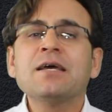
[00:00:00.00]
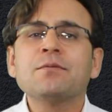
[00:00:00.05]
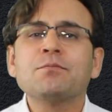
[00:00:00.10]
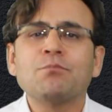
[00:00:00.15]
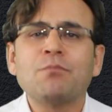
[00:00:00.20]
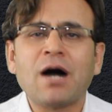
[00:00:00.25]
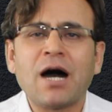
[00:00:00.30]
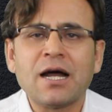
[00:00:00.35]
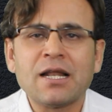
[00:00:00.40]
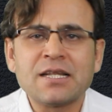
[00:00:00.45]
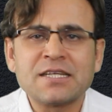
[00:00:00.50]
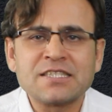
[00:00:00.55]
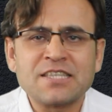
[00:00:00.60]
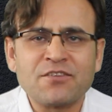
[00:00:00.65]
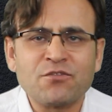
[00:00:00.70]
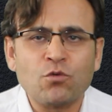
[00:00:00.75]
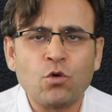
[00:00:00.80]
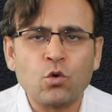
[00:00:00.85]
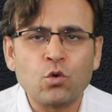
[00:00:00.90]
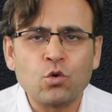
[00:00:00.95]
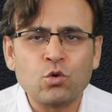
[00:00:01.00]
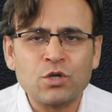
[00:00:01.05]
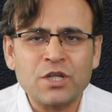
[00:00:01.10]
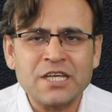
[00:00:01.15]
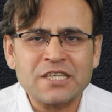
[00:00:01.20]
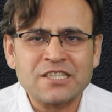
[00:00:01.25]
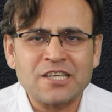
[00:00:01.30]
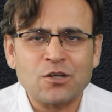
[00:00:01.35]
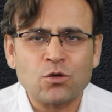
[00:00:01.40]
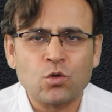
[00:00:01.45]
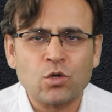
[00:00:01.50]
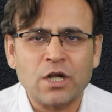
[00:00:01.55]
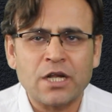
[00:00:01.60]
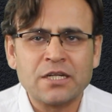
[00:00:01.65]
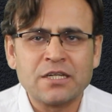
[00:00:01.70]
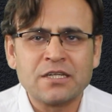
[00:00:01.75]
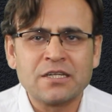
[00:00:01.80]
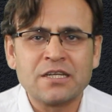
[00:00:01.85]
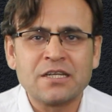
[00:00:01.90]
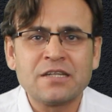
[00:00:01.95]
maalesef okur yazar
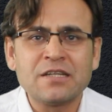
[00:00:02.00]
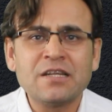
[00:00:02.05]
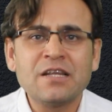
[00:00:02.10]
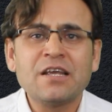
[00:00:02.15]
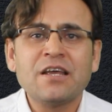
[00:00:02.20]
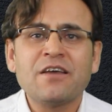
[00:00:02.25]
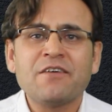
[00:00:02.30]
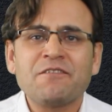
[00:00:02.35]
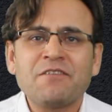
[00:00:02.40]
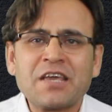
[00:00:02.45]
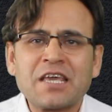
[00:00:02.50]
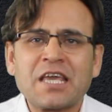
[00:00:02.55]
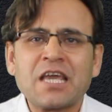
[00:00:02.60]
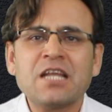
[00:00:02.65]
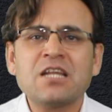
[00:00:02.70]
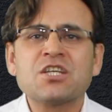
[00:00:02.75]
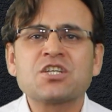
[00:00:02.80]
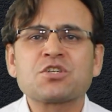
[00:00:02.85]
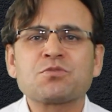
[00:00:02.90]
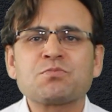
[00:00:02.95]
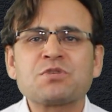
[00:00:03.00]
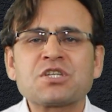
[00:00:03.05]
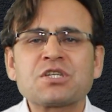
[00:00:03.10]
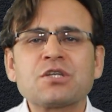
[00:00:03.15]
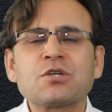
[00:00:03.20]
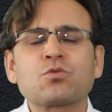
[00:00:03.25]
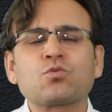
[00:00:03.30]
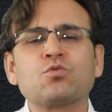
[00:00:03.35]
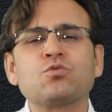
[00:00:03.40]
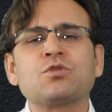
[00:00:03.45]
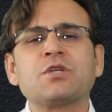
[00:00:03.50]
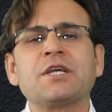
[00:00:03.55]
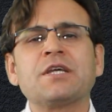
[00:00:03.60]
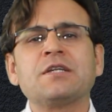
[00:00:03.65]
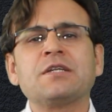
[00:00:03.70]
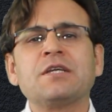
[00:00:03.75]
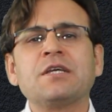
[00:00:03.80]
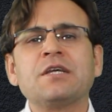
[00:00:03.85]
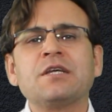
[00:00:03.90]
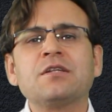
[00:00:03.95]
oranının ve gelişmişlik
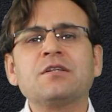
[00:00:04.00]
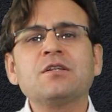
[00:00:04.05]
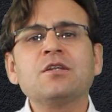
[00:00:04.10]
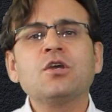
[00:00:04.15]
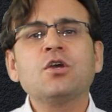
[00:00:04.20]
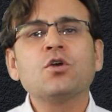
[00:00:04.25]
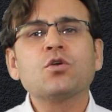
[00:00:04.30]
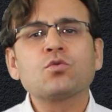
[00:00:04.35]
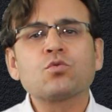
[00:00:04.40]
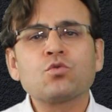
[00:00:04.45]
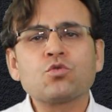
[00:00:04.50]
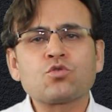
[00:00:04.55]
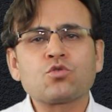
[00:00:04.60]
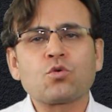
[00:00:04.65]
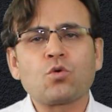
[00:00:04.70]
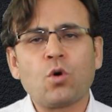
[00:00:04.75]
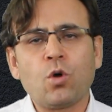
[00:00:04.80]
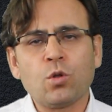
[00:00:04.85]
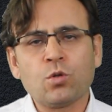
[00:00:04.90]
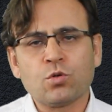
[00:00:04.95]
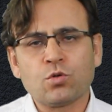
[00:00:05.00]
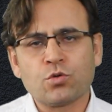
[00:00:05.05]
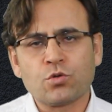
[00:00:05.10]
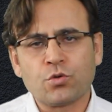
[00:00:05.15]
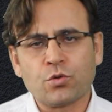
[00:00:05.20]
düzeyinin düşük olduğunu